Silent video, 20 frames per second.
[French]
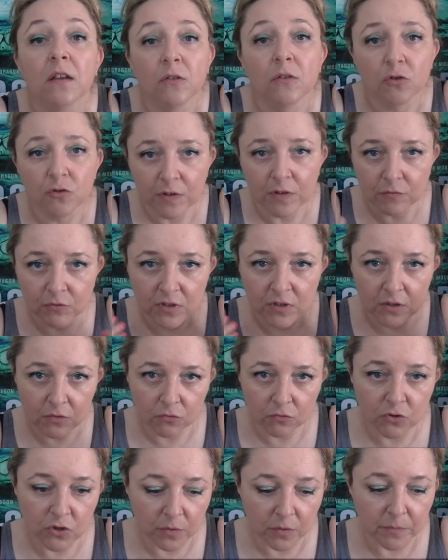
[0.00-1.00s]
Donc je vais vous dire
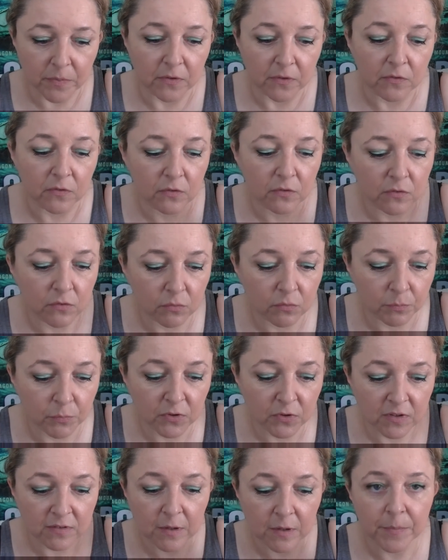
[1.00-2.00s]
ce que j'en pense.
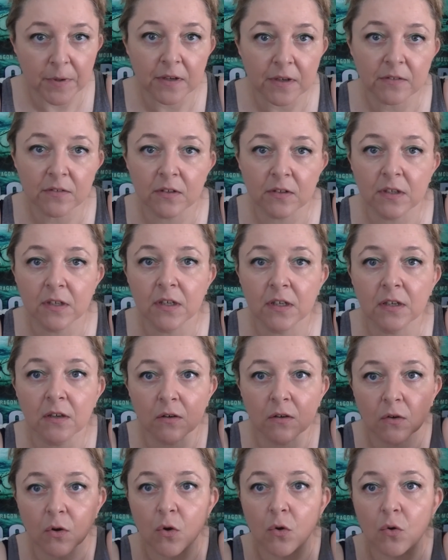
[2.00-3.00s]
Petit
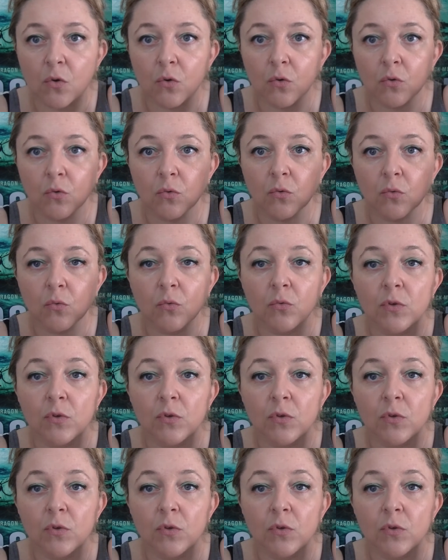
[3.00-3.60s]
aparté, euh,